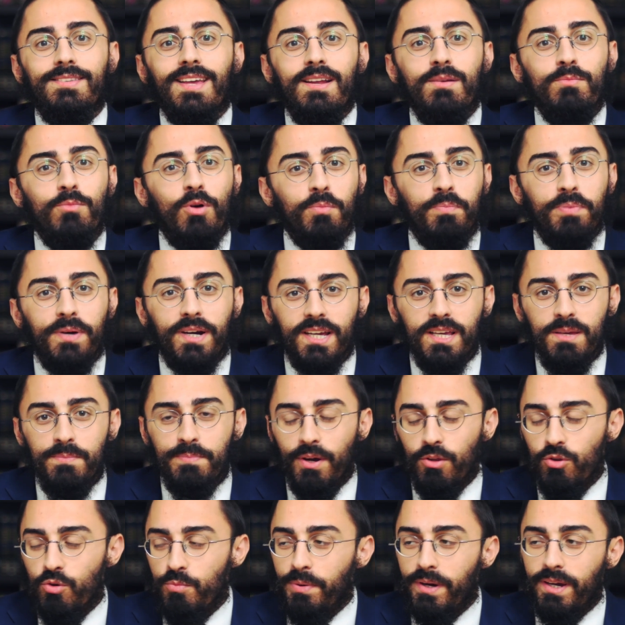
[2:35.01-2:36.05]
tellement pris
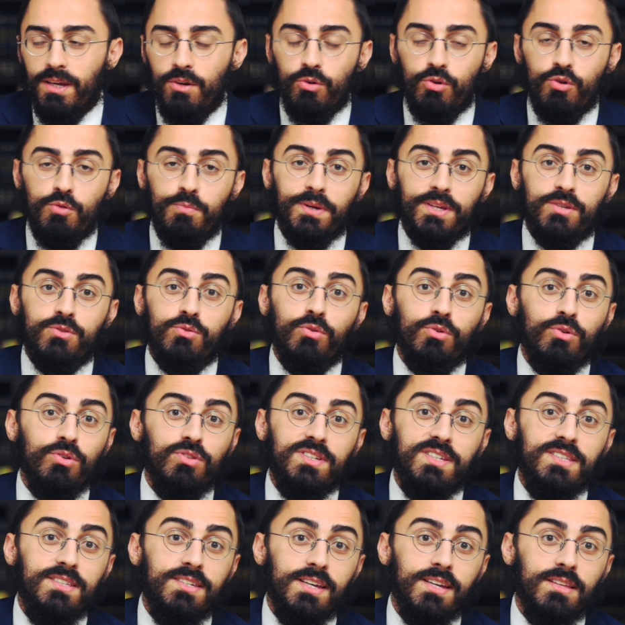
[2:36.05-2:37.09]
par nos préoccupations
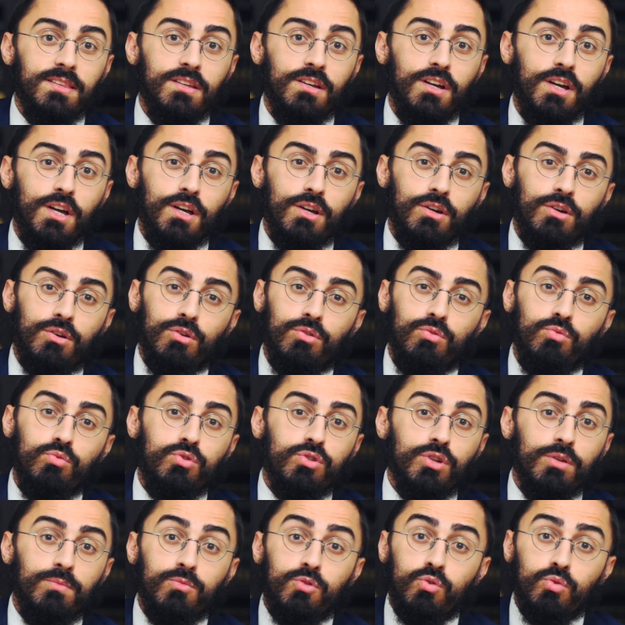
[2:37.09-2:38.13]
quotidiennes que nous
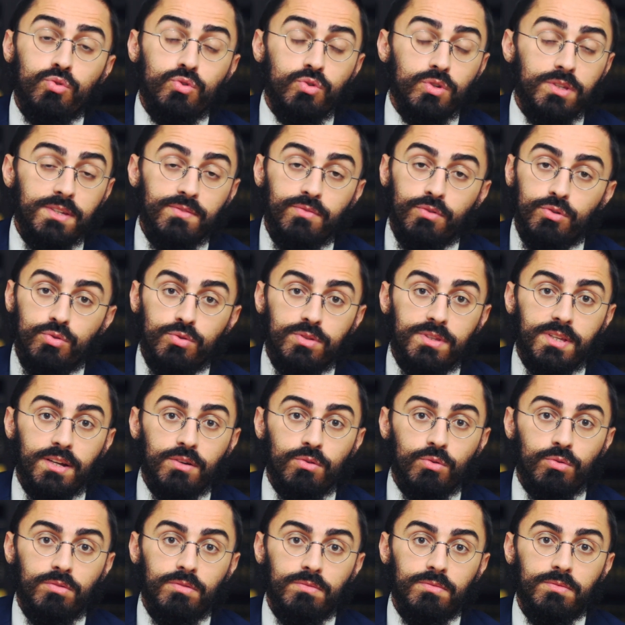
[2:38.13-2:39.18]
sommes tous au niveau du
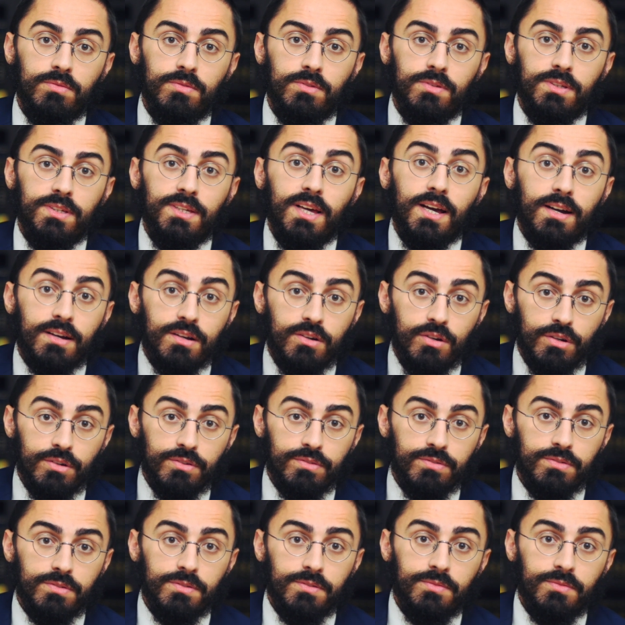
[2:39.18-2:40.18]
talon, Yaakov.